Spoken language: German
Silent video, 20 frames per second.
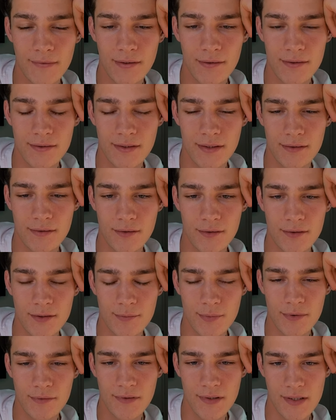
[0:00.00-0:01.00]
Ja, es geht sonst.
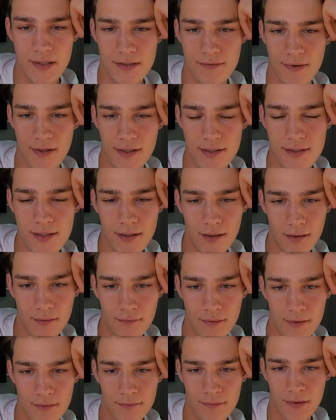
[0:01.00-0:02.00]
Ich bin 24.
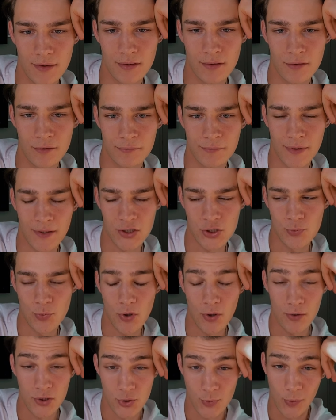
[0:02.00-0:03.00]
Wie oft mache ich
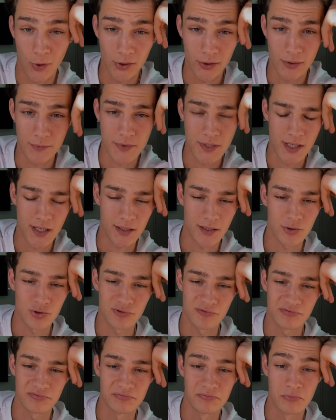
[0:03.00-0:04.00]
Sport, Sport am Tag?
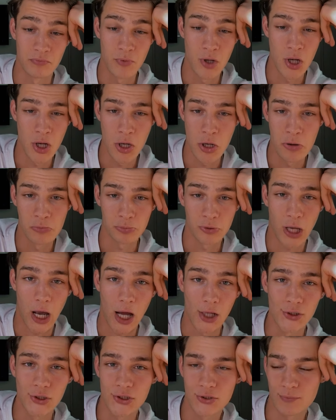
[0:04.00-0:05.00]

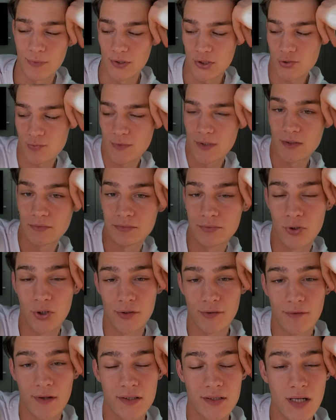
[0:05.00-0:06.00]
Gar nicht manchmal.
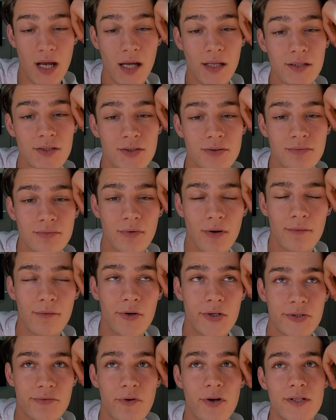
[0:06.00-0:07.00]
Heute war ich gar nicht,
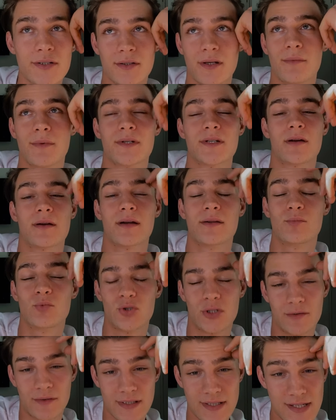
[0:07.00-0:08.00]
obwohl ich wollte, aber ich habe keine
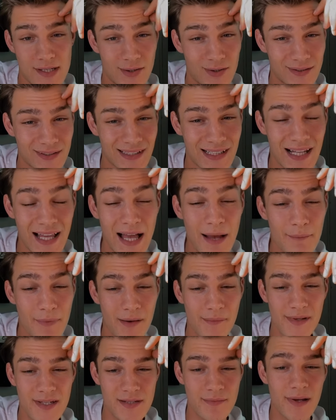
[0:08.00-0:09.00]
Motivation.
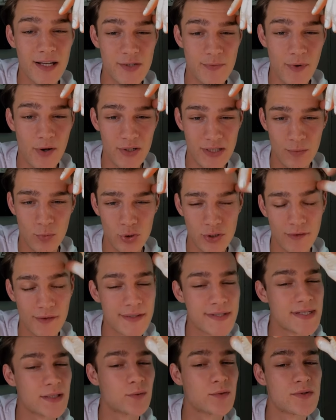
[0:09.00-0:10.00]
Bei mir ist manchmal auch die
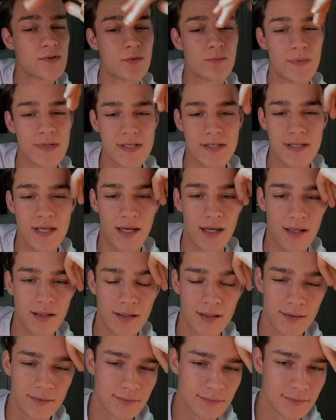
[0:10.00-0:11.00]
Motivation so ein bisschen der
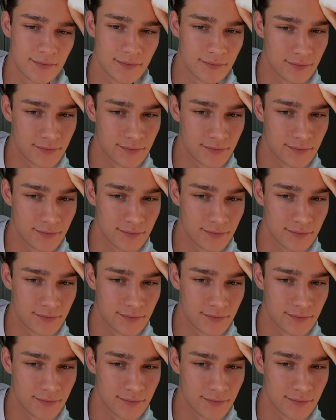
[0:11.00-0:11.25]
Keller.